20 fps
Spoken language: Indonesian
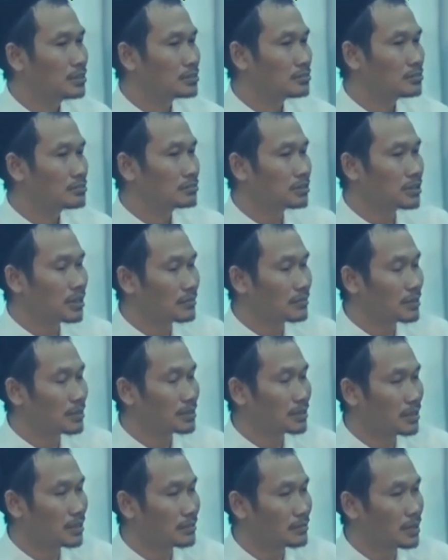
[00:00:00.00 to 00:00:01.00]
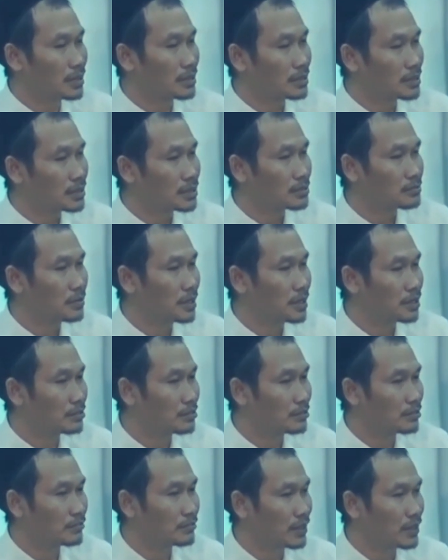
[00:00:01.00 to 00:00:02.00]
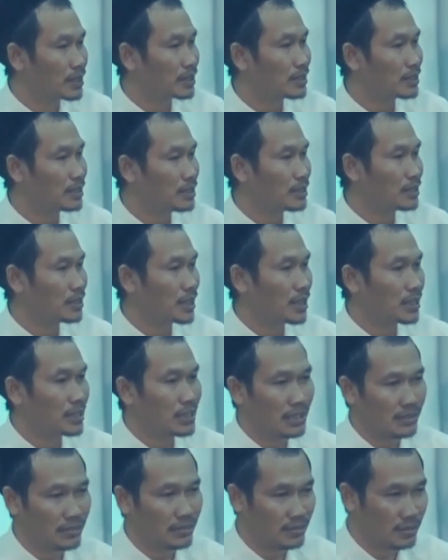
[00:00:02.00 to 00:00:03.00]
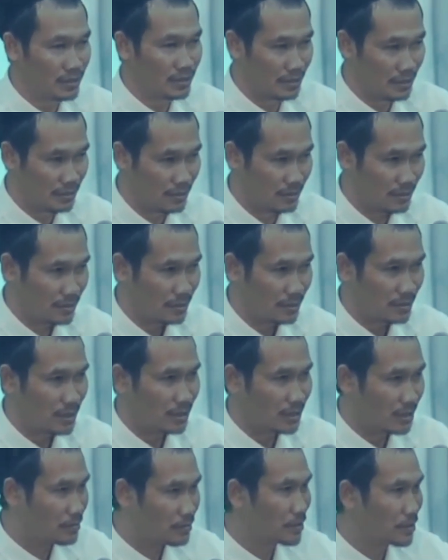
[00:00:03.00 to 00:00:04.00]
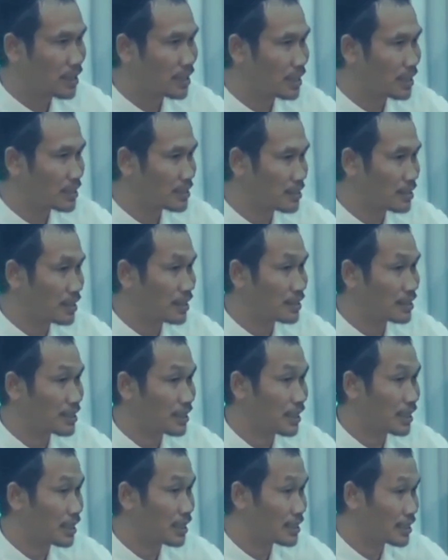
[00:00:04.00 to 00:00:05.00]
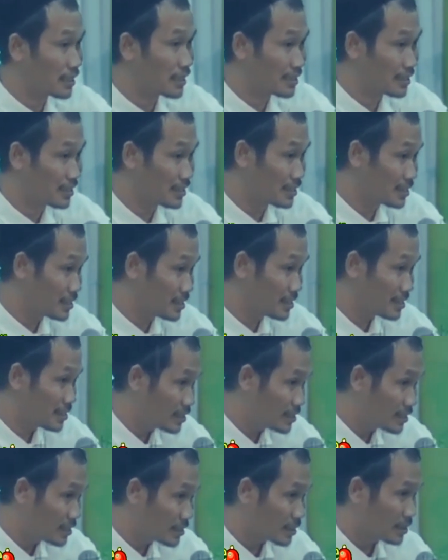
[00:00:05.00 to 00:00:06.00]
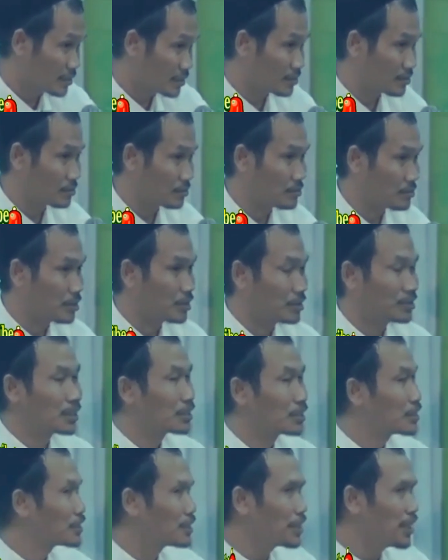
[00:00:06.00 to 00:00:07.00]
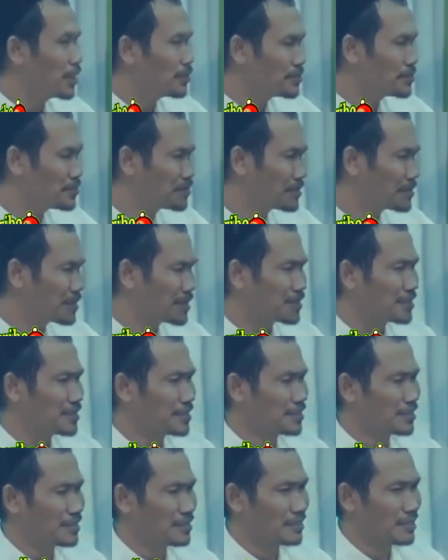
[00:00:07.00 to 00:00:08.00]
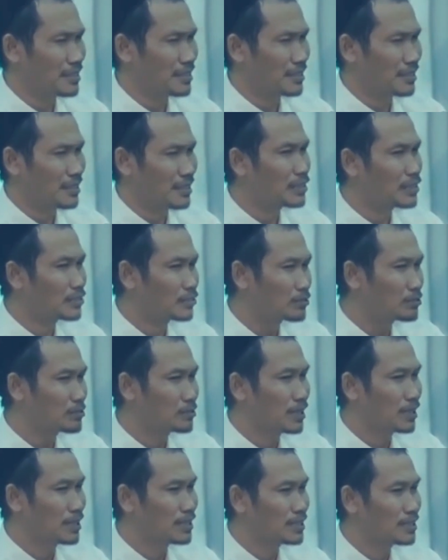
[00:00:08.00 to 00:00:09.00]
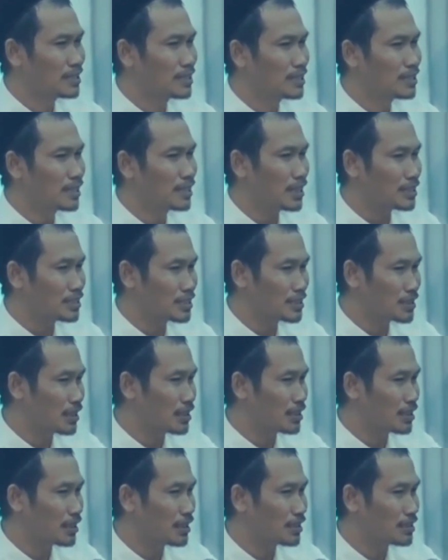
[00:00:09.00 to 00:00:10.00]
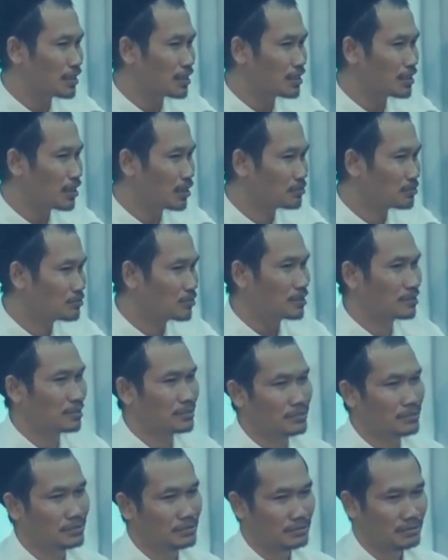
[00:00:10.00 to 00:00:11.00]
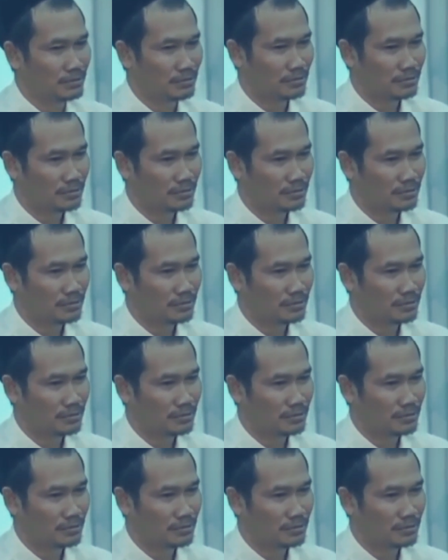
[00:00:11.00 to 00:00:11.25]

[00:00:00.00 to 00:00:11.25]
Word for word: itu sama-sama nisbatul far'i ilal asli. Tetap yang asli adalah angka satu. Jadi nggak mungkin aslu hadhil asya nggak dari Allah itu.